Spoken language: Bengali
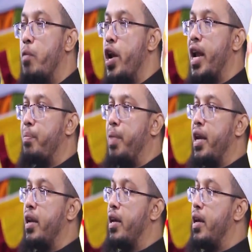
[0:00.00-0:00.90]
মনে
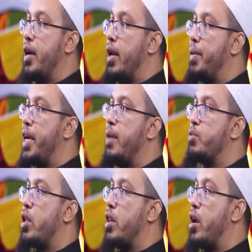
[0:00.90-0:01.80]
রাখবেন নবী
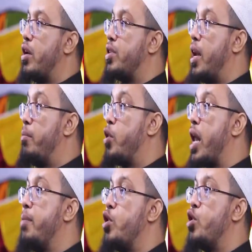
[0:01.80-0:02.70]
করিম সাল্লা সাল্লাম
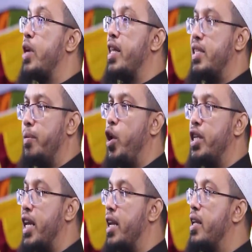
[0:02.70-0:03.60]
বুখারি বর্ণিত হাদিসে
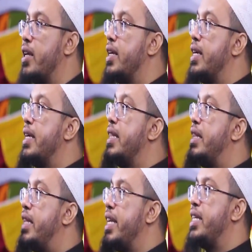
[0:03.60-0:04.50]
বলেছেন
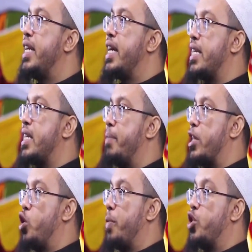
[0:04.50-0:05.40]
তিনটি কাজের
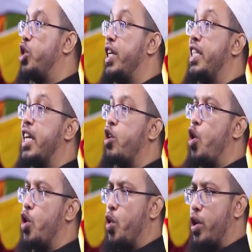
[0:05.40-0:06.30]
মাধ্যমে মানুষ চিকিৎসা
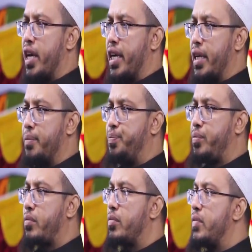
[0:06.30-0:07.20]
গ্রহণ করে থাকে
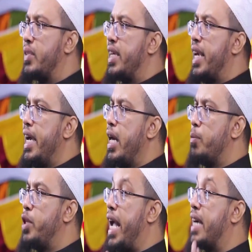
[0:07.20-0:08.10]

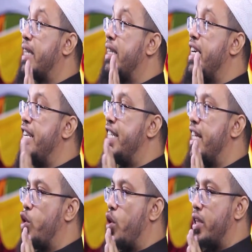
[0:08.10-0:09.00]
এর মধ্যে একটা তিনি
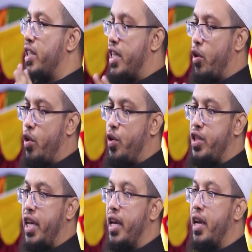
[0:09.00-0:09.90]
নিষেধ করেছেন সেটা হলো
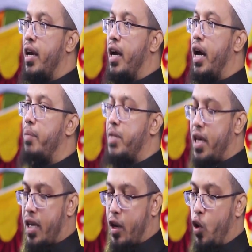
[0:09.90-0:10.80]
যে
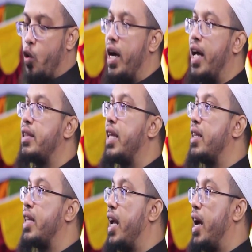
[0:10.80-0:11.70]
আপনার লোহা
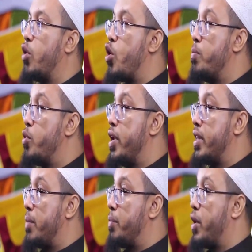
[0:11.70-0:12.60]
তাতায়া গরম
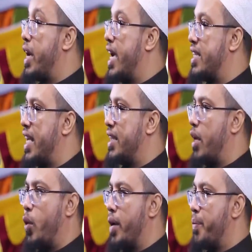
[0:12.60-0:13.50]
করে তারপরে গায়ে সেক
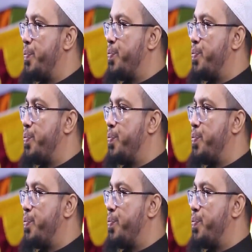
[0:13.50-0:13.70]
দেওয়া